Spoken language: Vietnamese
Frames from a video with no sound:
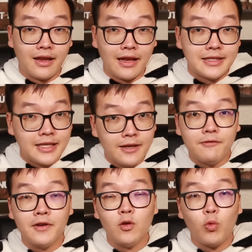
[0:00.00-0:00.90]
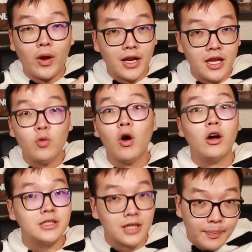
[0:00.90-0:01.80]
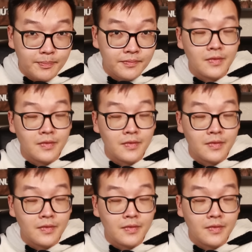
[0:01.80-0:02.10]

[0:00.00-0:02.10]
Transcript: cái chi phí quản lý của họ sẽ thấp